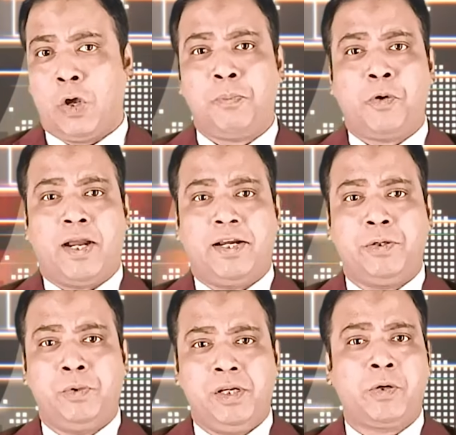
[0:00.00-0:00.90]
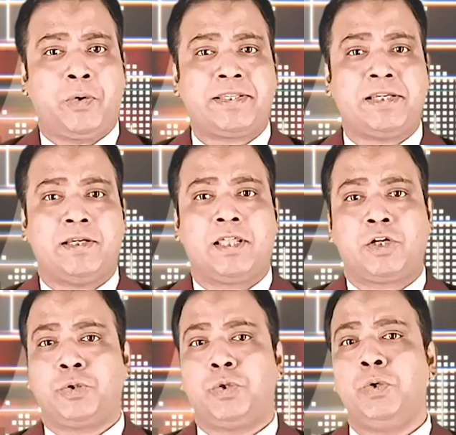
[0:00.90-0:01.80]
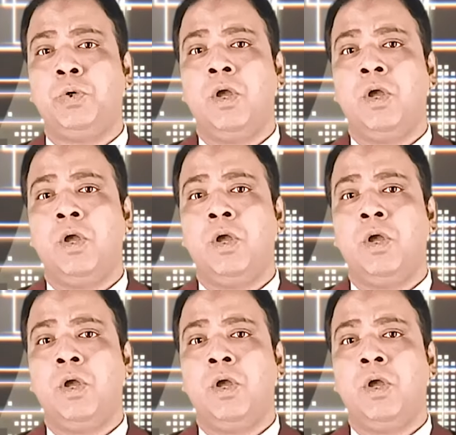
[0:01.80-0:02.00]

কল্পকাহিনী উল্লেখ করেছে তা শুধু